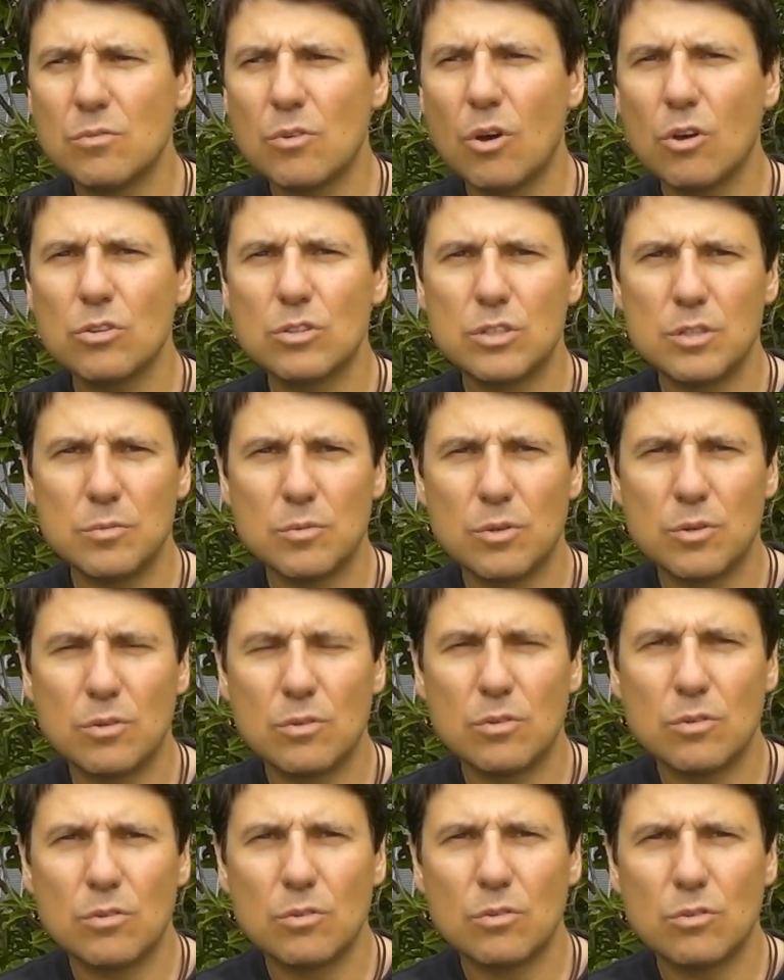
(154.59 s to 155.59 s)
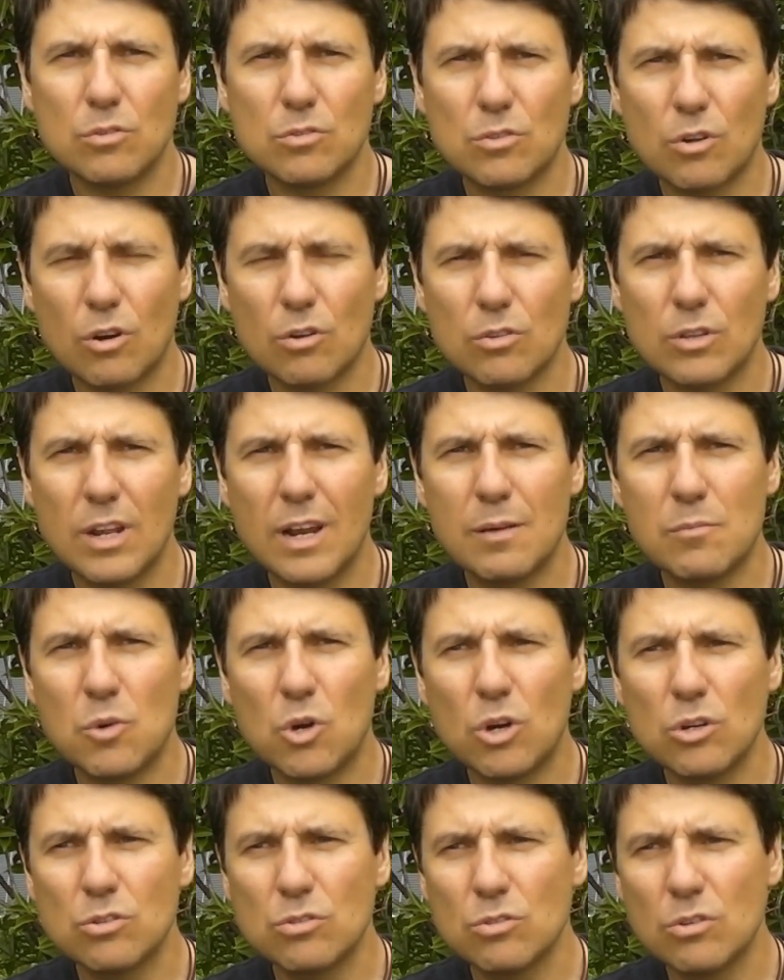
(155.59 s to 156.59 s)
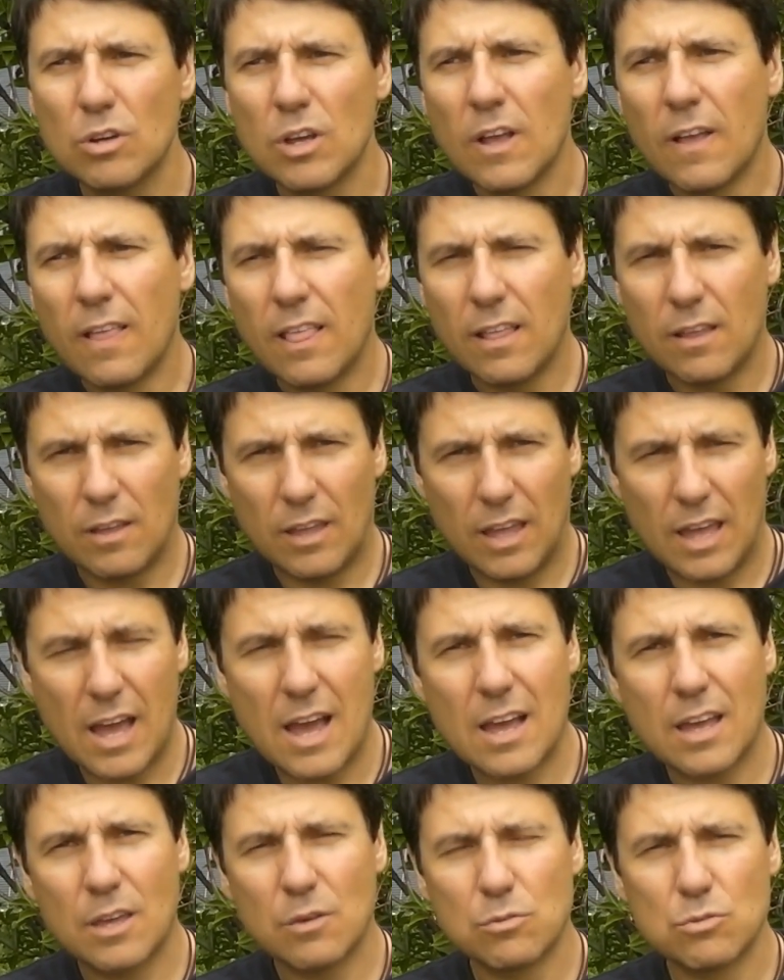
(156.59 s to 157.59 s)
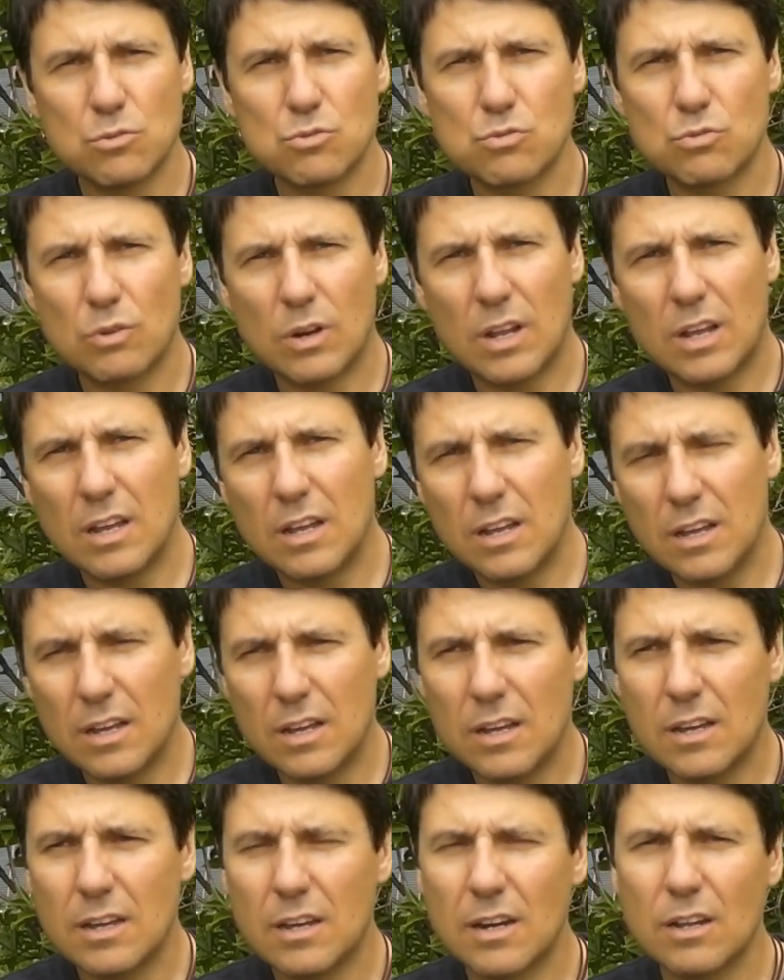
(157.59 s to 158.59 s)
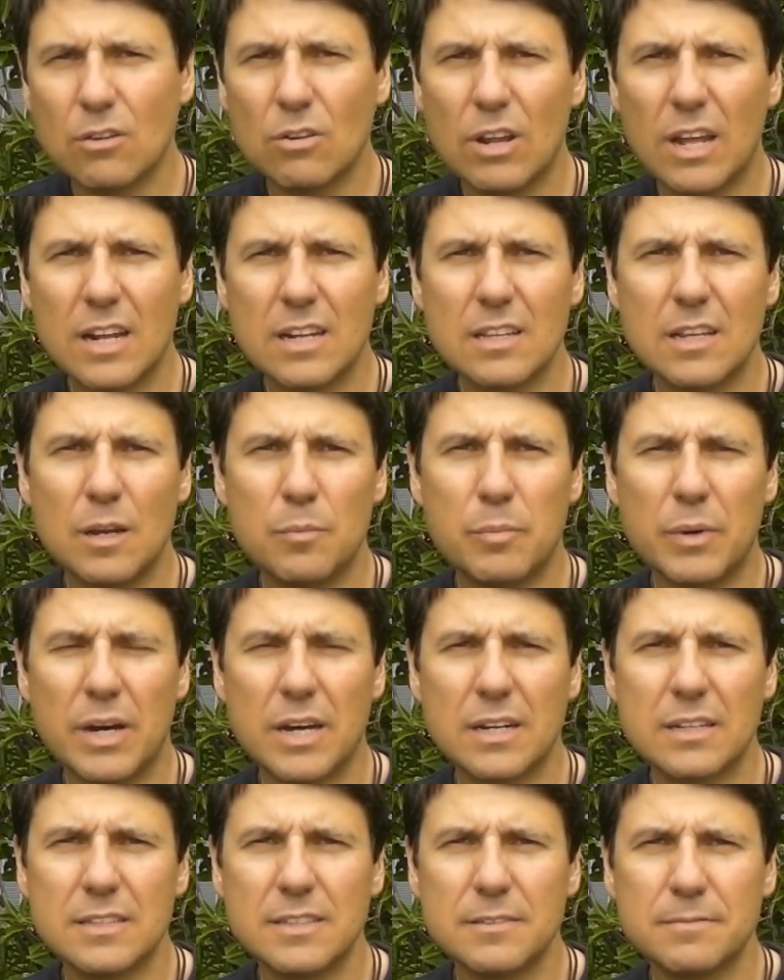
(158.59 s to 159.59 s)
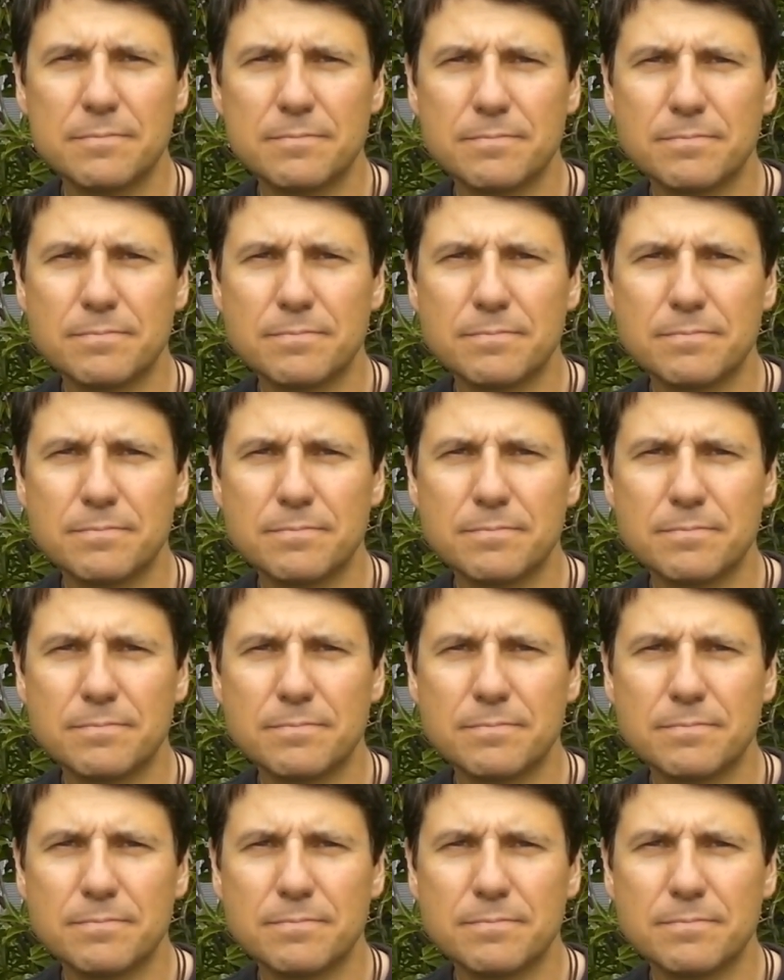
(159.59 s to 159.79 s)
un ottimo controllo della moto e anche un'usura regolare delle palle.